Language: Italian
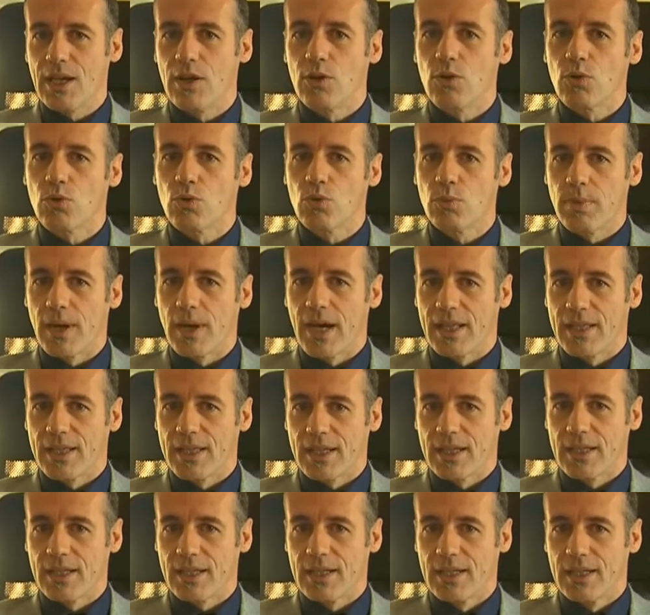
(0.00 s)
è
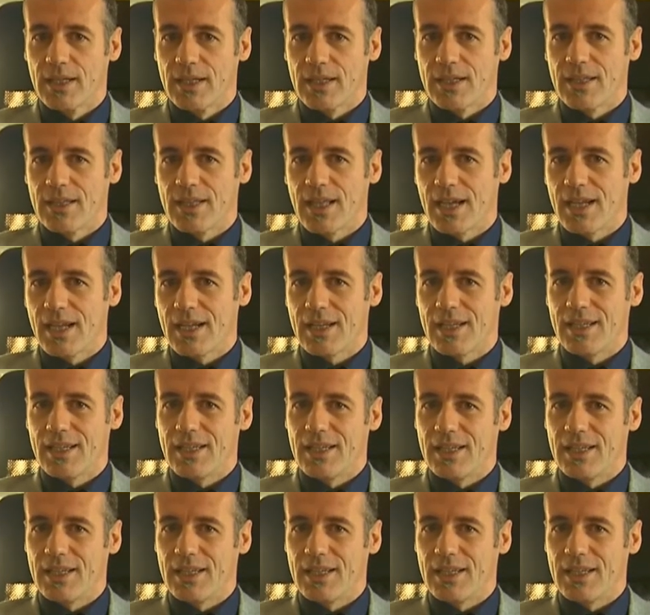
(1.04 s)
occupata da,